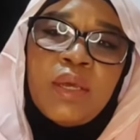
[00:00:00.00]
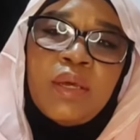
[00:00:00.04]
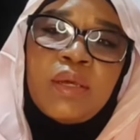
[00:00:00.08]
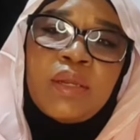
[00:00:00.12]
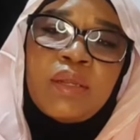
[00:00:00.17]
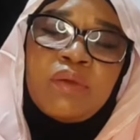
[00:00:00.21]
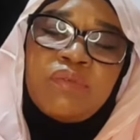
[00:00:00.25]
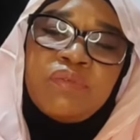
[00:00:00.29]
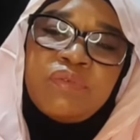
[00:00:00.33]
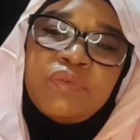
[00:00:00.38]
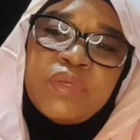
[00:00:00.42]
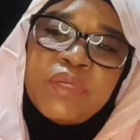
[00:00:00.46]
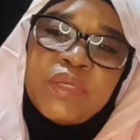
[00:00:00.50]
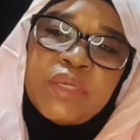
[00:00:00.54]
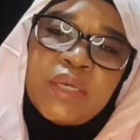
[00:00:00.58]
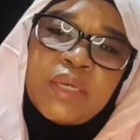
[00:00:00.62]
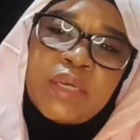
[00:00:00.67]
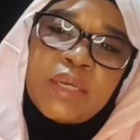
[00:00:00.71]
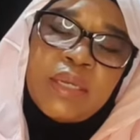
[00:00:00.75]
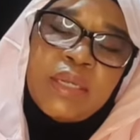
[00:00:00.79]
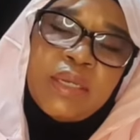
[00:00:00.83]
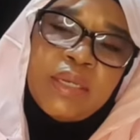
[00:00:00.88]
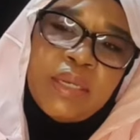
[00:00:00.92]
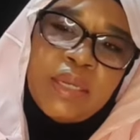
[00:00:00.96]

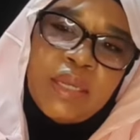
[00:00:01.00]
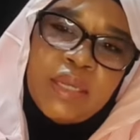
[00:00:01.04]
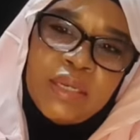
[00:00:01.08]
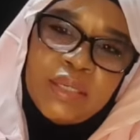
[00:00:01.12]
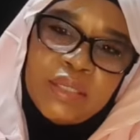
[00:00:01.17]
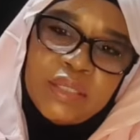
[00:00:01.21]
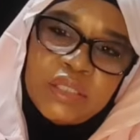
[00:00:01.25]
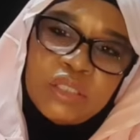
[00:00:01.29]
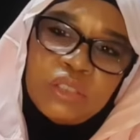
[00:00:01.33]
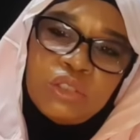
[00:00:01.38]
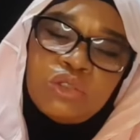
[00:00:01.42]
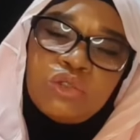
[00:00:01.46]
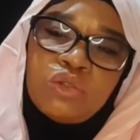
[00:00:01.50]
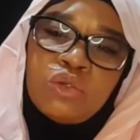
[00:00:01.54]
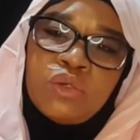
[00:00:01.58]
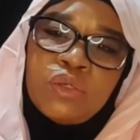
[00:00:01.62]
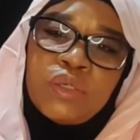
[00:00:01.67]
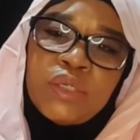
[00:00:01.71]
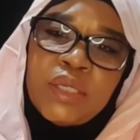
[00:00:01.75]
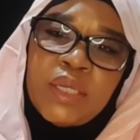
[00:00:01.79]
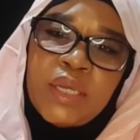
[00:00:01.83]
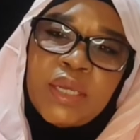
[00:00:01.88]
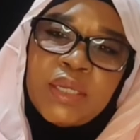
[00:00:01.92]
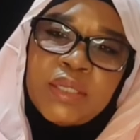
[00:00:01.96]
رفيقك
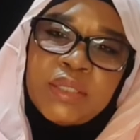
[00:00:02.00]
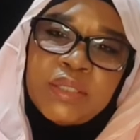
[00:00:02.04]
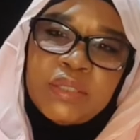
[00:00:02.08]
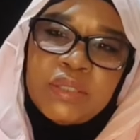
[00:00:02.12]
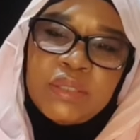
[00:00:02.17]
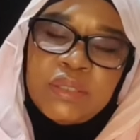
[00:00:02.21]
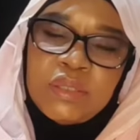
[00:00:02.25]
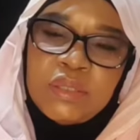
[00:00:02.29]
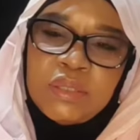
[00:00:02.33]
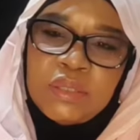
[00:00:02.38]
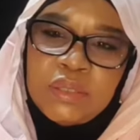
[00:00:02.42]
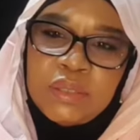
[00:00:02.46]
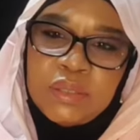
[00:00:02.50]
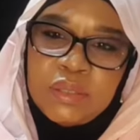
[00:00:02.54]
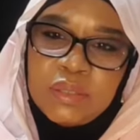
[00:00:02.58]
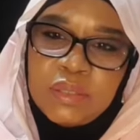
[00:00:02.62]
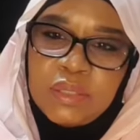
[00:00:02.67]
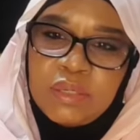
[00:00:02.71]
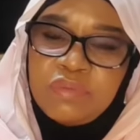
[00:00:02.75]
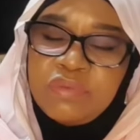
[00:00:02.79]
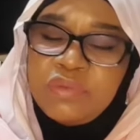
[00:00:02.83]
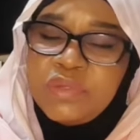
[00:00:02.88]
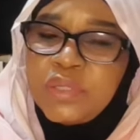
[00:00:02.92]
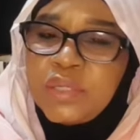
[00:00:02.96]
الانتطوري يعني
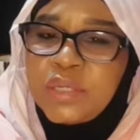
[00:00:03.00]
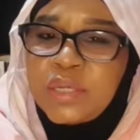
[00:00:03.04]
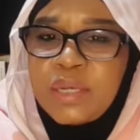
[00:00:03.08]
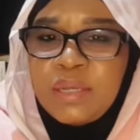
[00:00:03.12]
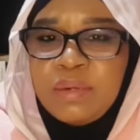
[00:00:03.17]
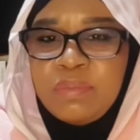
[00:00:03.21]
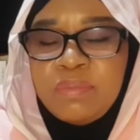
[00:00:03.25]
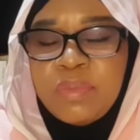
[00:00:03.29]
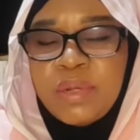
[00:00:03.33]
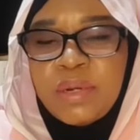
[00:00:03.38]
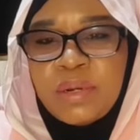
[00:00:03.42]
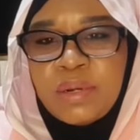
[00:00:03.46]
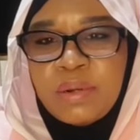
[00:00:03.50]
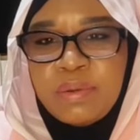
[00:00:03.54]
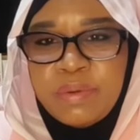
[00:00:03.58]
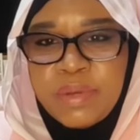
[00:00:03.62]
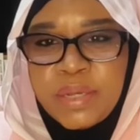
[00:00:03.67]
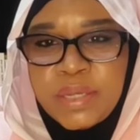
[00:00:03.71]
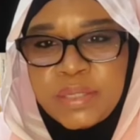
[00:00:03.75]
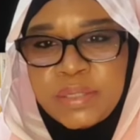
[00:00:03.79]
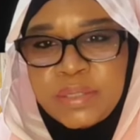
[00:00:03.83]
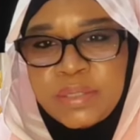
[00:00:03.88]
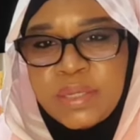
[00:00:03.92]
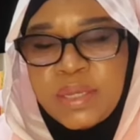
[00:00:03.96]
رفيقك المرة
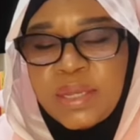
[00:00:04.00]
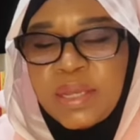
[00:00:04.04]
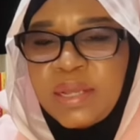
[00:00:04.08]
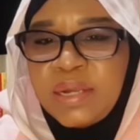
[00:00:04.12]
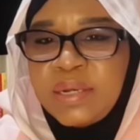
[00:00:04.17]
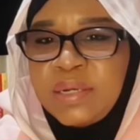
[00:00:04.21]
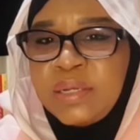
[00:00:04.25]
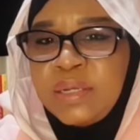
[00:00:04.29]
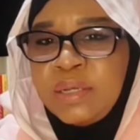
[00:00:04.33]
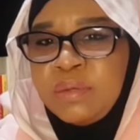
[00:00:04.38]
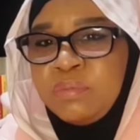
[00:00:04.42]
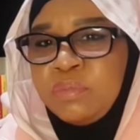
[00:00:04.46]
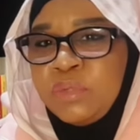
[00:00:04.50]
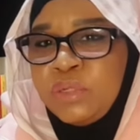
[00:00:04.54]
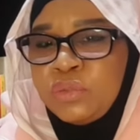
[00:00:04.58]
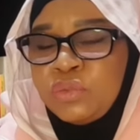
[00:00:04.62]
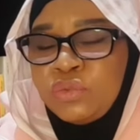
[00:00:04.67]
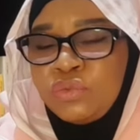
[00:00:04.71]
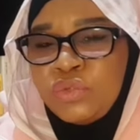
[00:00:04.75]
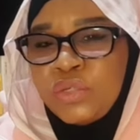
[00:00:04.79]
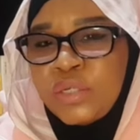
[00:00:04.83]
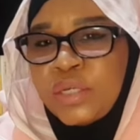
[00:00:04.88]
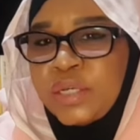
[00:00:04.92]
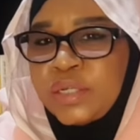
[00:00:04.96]
واي القميتو
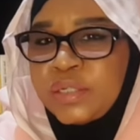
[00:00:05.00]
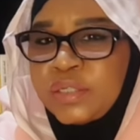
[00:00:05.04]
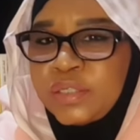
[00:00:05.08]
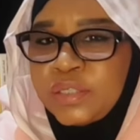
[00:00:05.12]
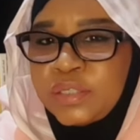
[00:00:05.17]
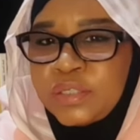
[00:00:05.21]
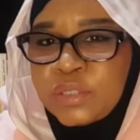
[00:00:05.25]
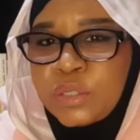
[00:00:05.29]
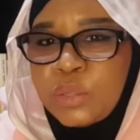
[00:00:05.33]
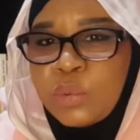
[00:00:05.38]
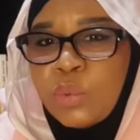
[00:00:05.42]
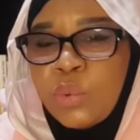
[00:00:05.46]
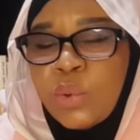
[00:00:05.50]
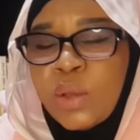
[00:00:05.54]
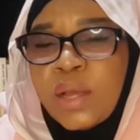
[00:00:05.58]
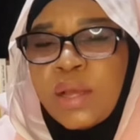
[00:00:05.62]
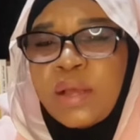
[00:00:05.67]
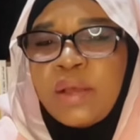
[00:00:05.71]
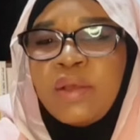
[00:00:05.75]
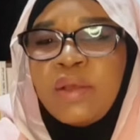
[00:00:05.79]
في كرتي سوا